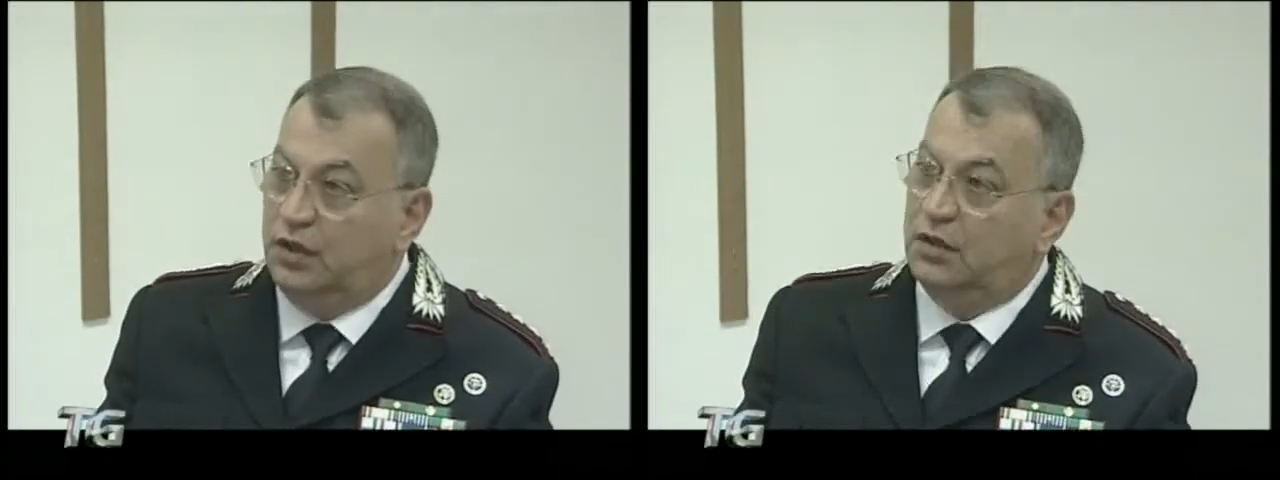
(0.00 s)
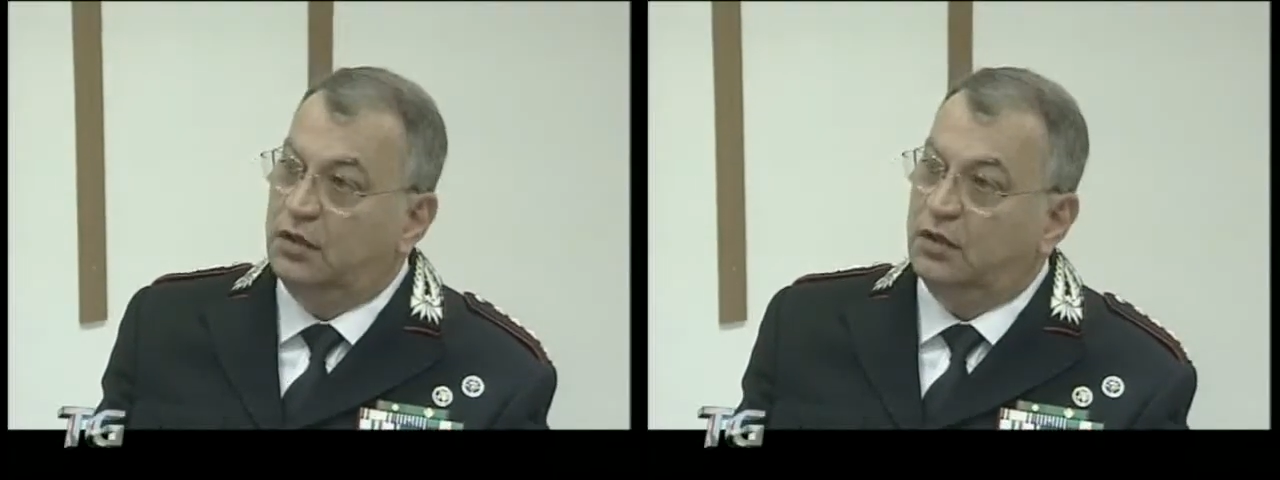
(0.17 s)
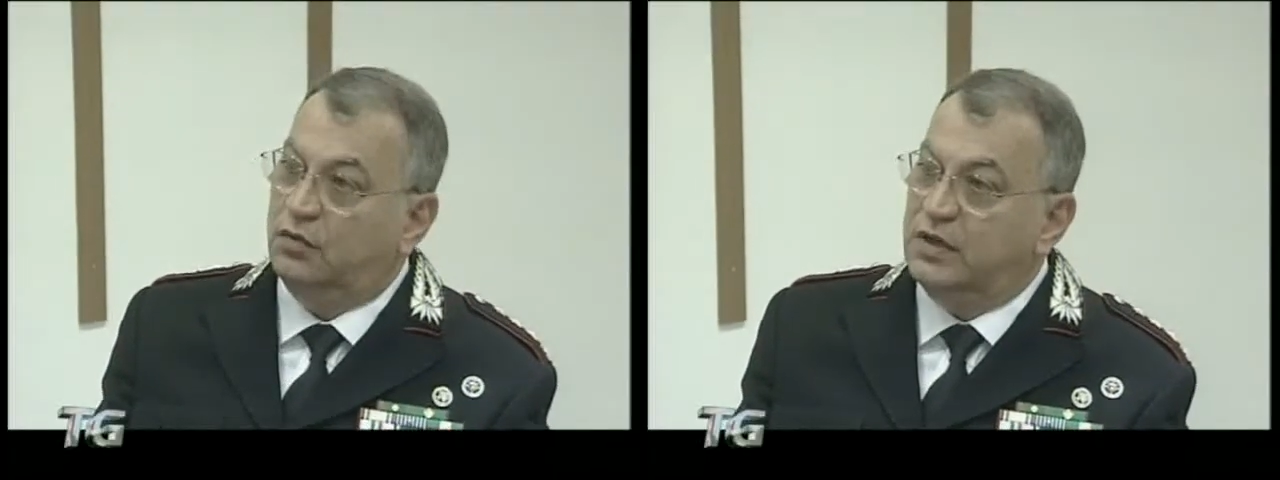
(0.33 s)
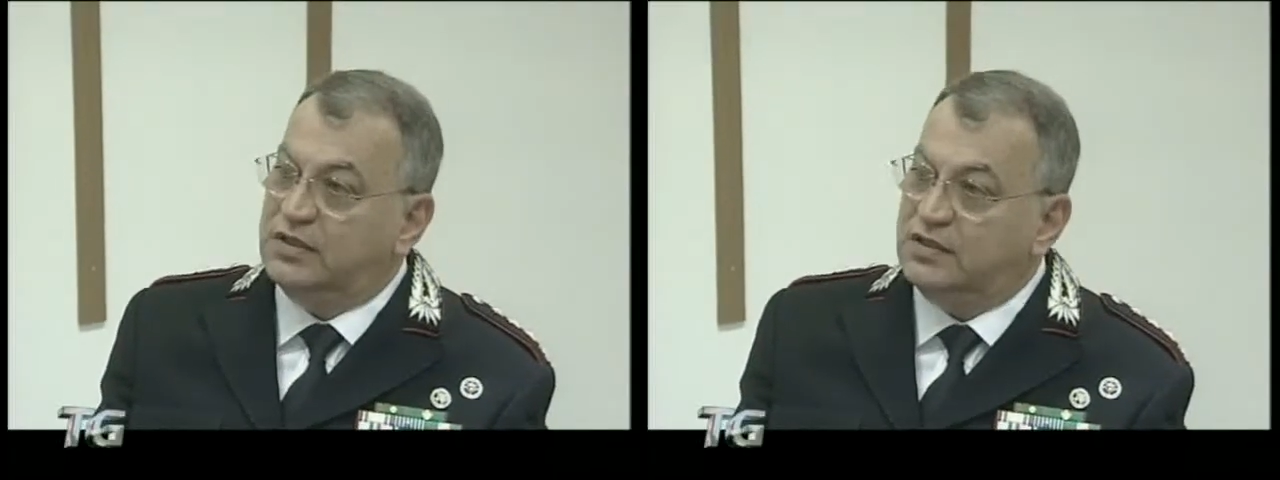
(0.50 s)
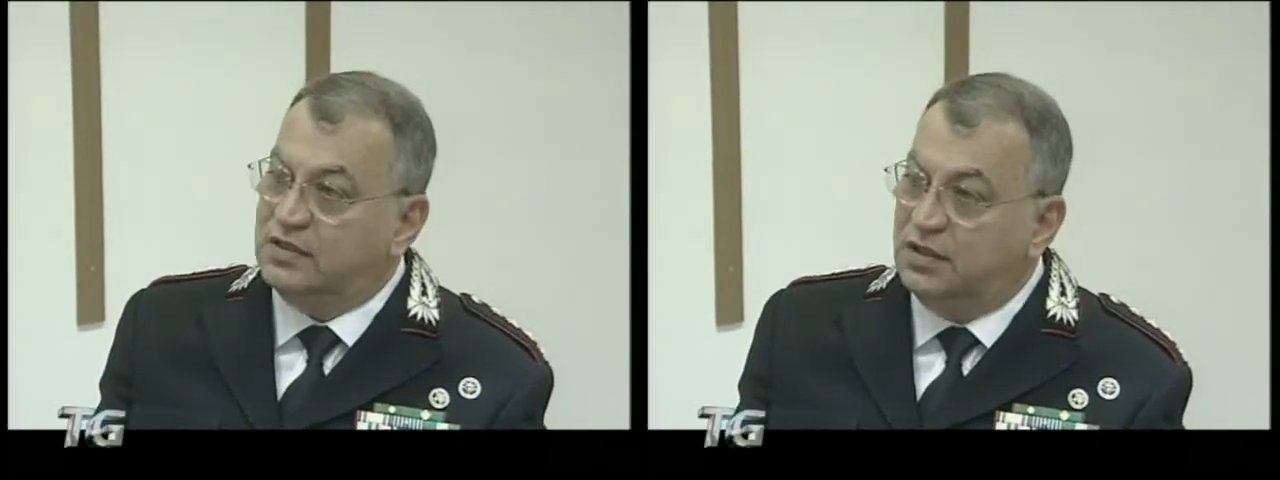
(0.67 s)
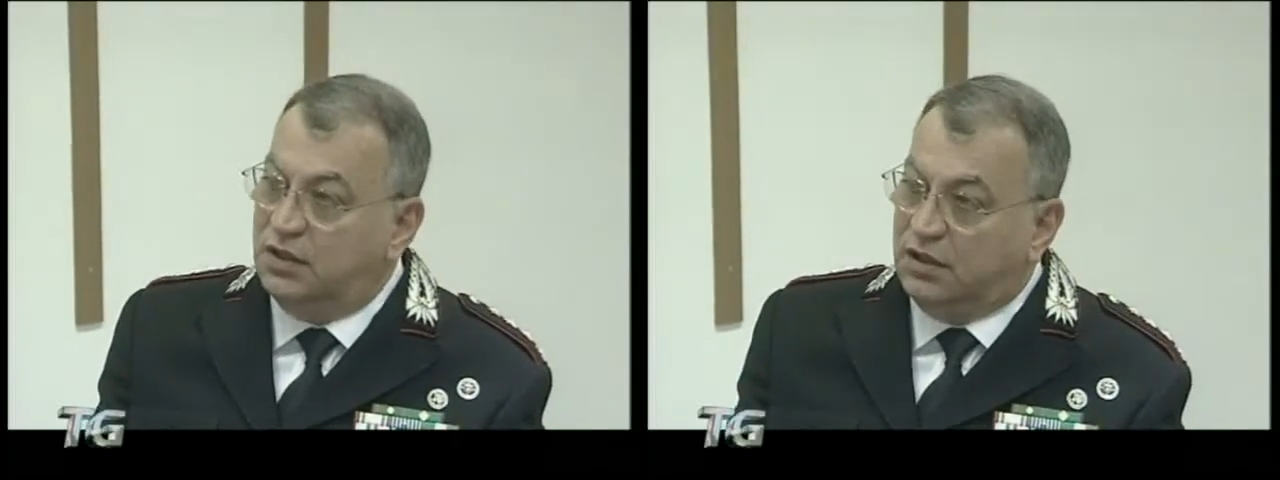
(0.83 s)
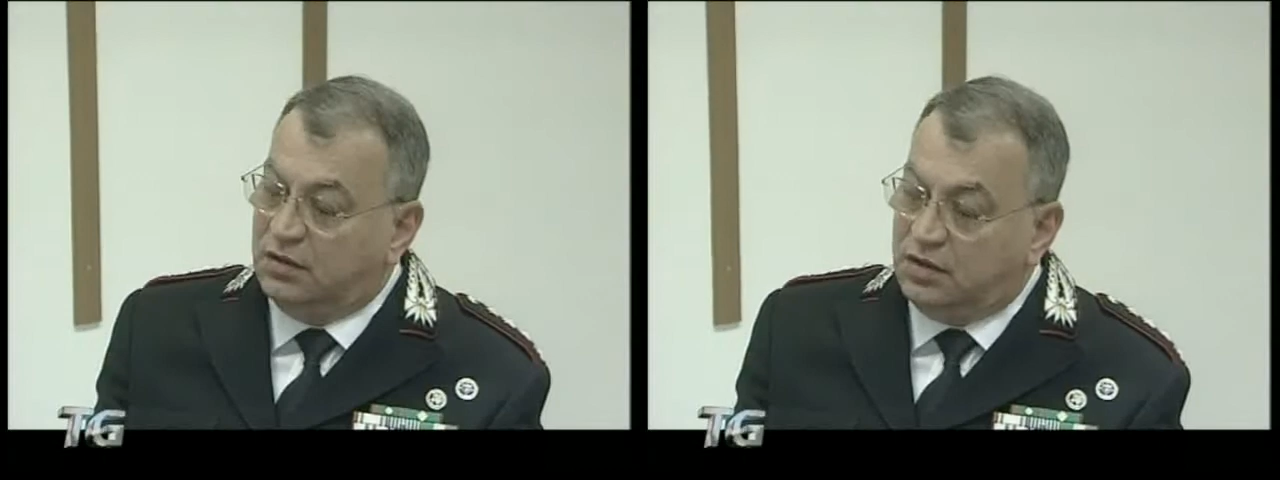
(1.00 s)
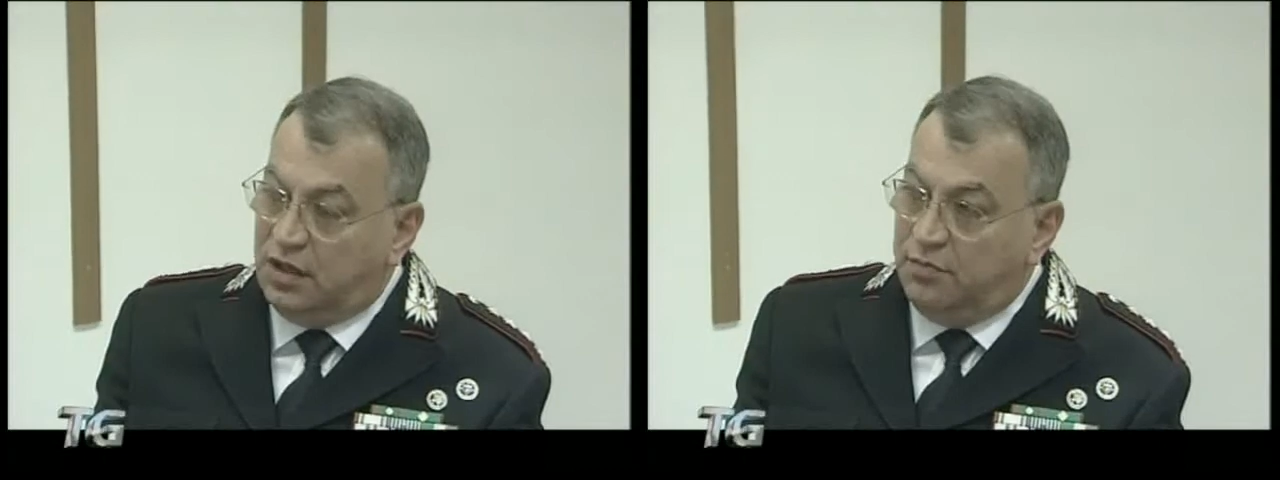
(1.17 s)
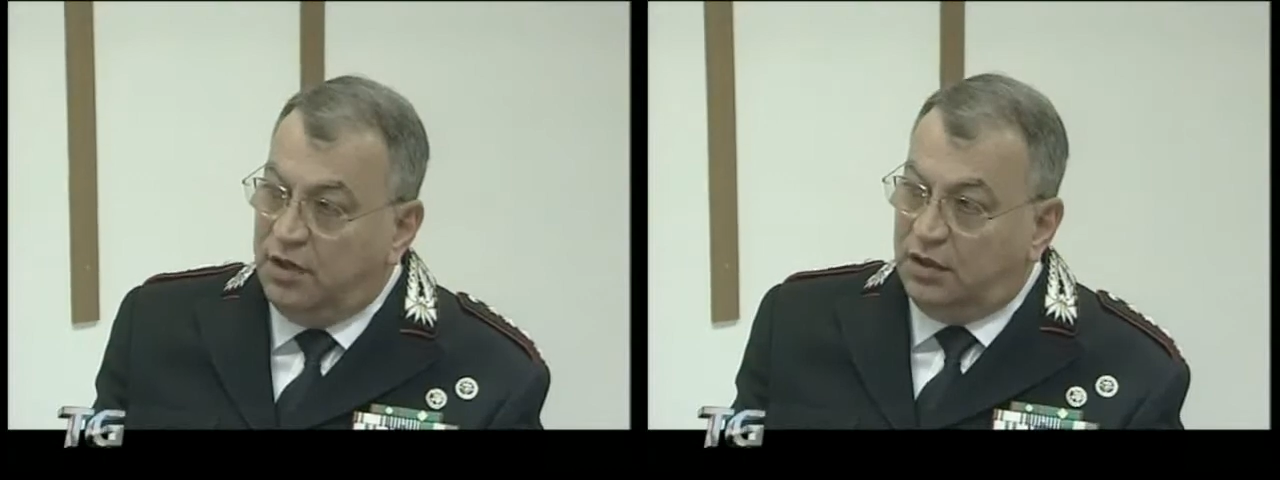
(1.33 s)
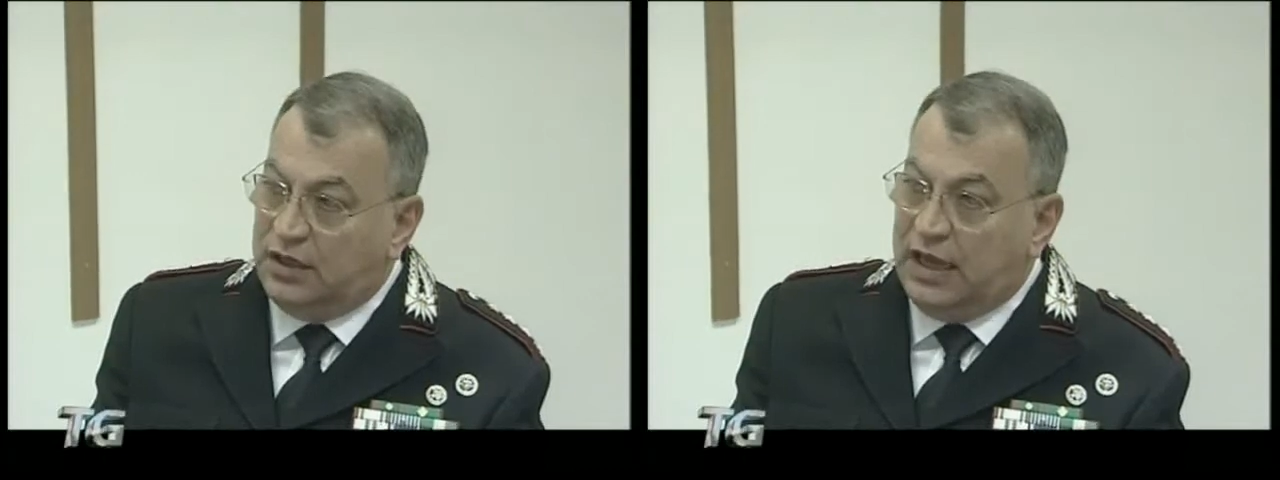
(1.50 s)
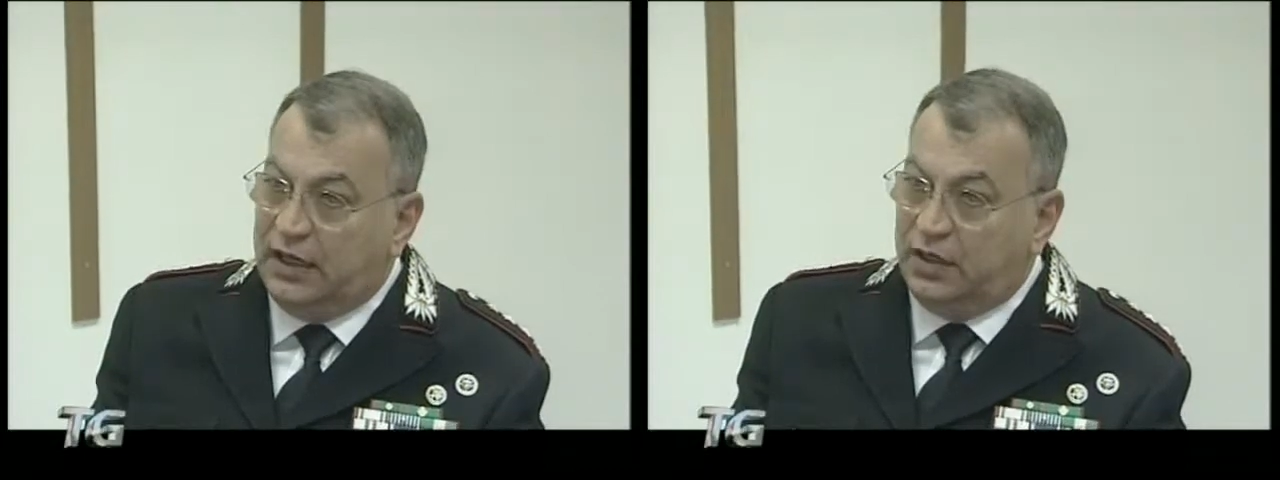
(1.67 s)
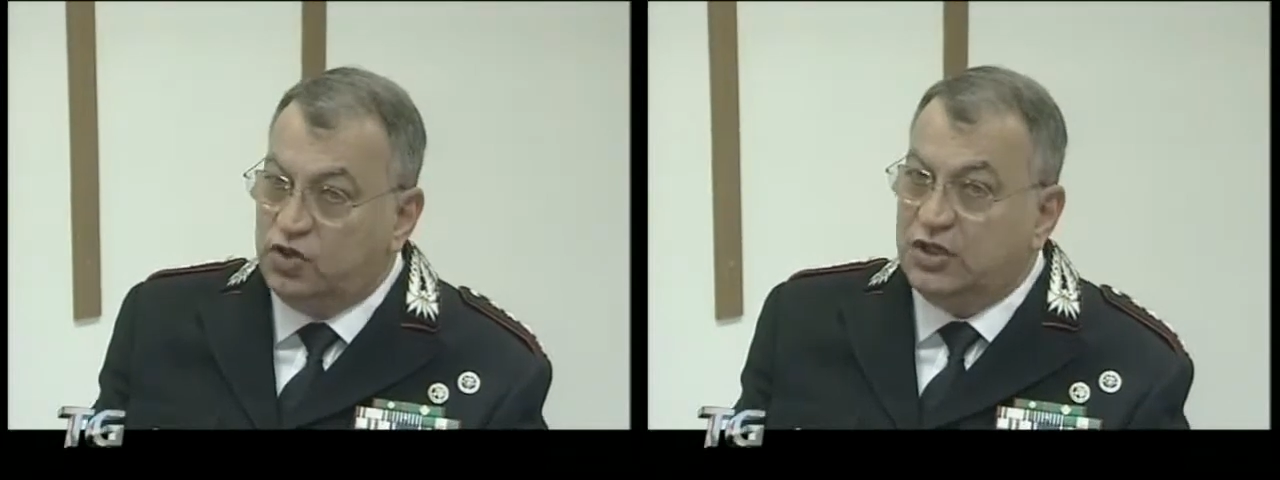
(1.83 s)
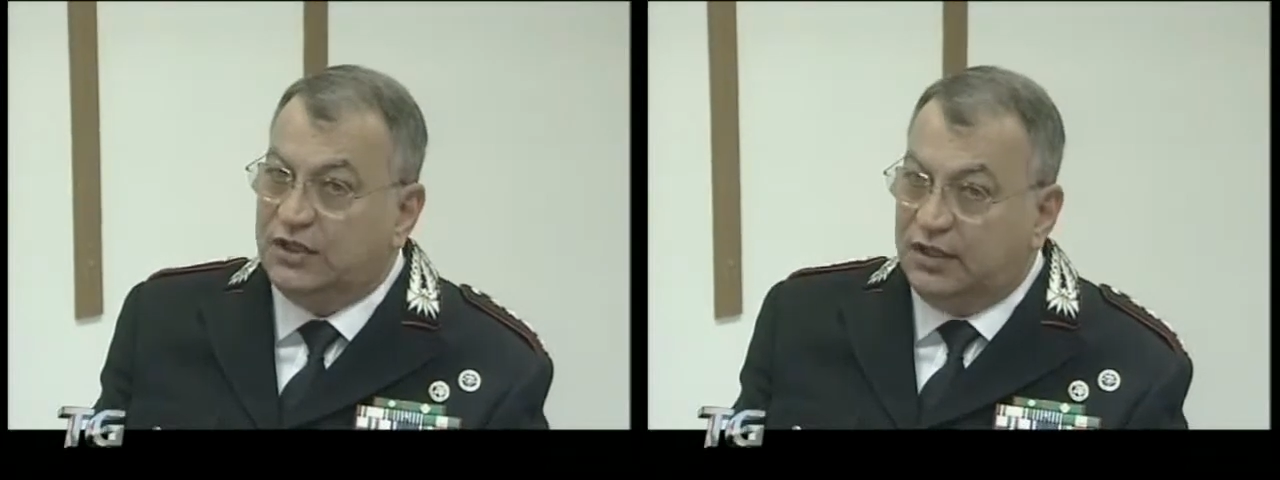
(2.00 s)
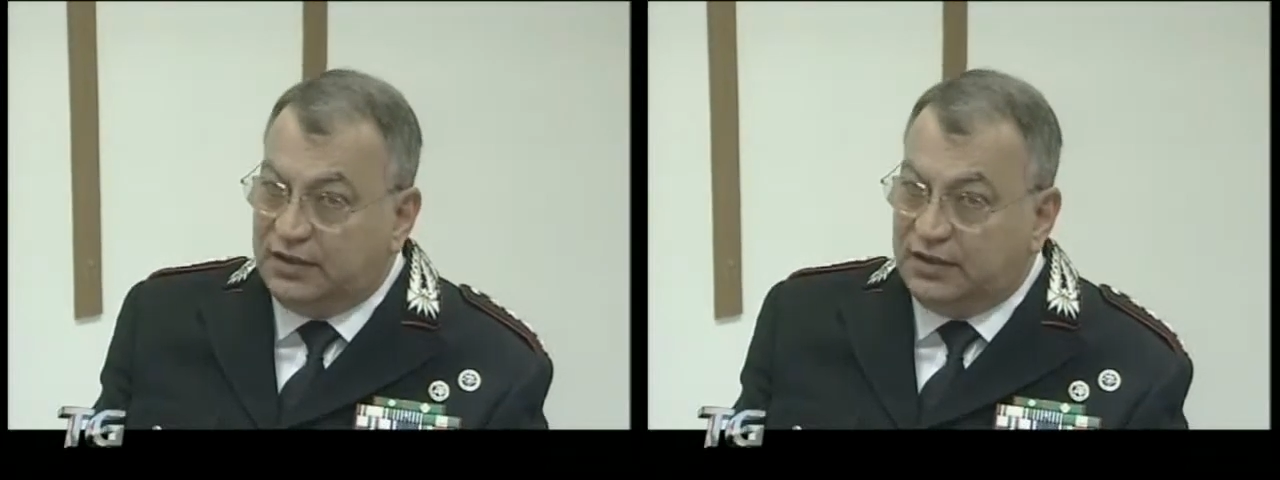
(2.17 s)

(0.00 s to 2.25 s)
due individui si sono rivelati